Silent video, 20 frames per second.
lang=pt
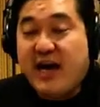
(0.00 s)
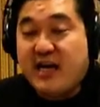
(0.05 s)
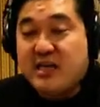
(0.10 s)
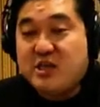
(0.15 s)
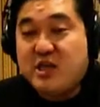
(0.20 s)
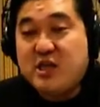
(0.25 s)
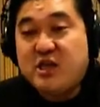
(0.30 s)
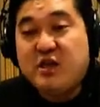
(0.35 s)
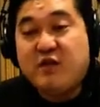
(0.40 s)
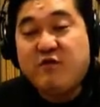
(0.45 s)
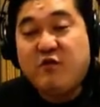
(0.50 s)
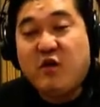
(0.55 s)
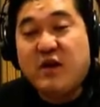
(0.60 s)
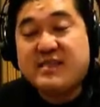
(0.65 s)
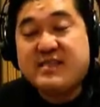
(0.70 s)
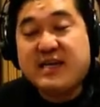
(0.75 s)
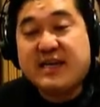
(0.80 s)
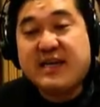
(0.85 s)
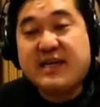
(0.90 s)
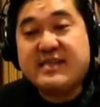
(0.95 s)
gente viu
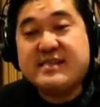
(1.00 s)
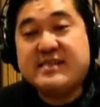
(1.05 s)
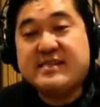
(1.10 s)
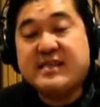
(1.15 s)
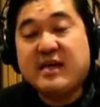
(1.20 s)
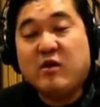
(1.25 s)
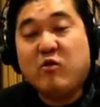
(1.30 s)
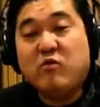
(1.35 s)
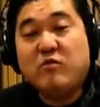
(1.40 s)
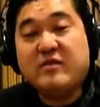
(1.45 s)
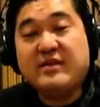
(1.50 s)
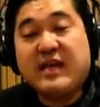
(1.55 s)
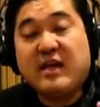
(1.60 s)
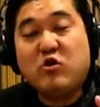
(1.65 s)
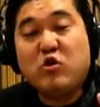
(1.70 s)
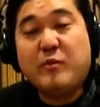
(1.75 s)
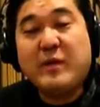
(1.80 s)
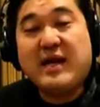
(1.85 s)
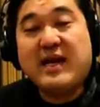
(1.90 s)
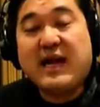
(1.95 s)
essa questão da
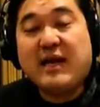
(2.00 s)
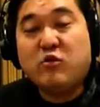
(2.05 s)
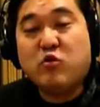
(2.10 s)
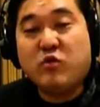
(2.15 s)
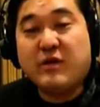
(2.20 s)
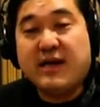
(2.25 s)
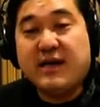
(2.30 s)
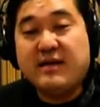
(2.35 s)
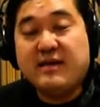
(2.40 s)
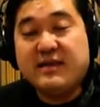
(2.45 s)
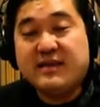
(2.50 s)
nomenclatura,